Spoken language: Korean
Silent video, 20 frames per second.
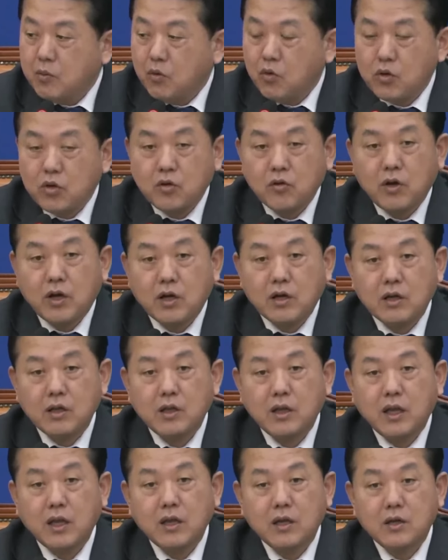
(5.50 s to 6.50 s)
모시고
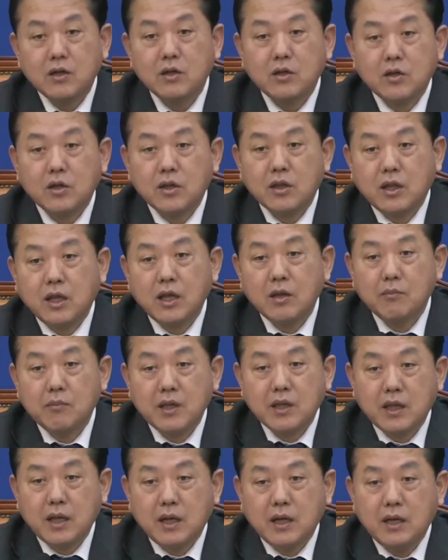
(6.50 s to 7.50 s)
하는 회의는 첫
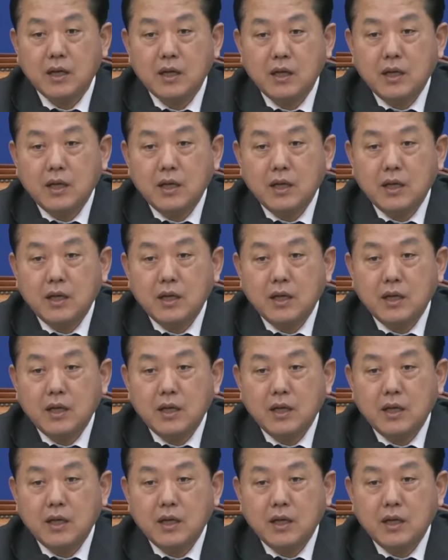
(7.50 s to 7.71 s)
회의입니다.